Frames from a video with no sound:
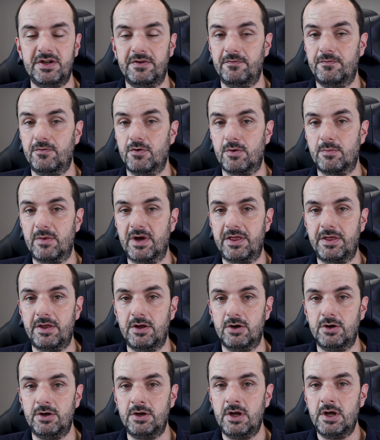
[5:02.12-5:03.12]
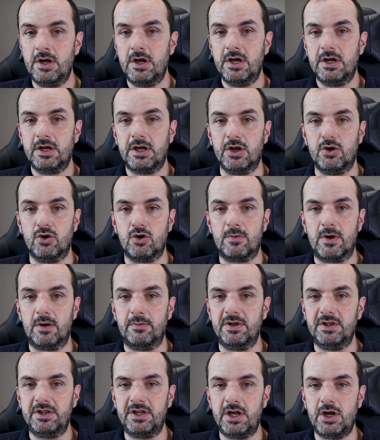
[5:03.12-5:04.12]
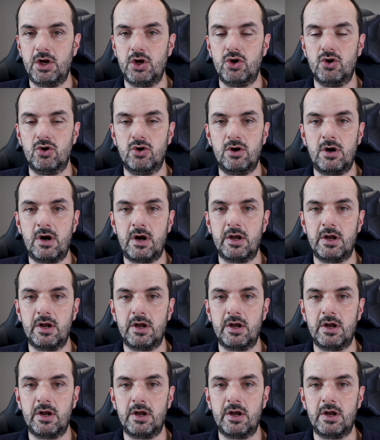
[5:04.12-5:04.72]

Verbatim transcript: e información que normalmente no